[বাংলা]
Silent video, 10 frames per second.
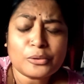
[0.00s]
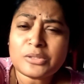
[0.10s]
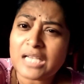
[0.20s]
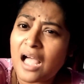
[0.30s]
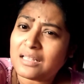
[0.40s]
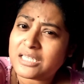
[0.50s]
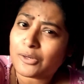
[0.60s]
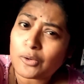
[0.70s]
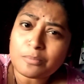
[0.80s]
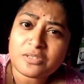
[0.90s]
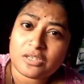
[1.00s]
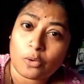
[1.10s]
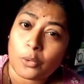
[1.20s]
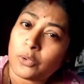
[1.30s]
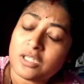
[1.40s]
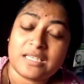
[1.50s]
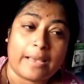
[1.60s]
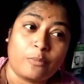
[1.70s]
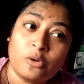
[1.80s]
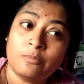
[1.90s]
তো যা যেরকম যখন
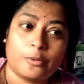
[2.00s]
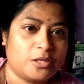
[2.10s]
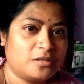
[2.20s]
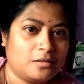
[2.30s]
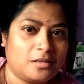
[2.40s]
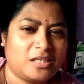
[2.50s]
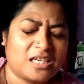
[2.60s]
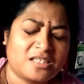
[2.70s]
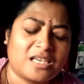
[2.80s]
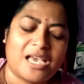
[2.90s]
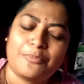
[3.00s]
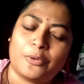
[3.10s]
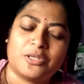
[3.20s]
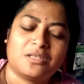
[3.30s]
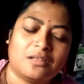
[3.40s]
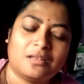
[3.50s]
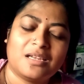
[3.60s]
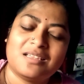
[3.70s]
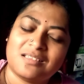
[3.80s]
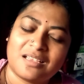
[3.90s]
যেমন পরিস্থিতি ঠিক সেই
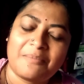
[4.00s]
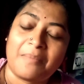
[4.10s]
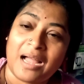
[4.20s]
পরিস্থিতিতে নিজেকে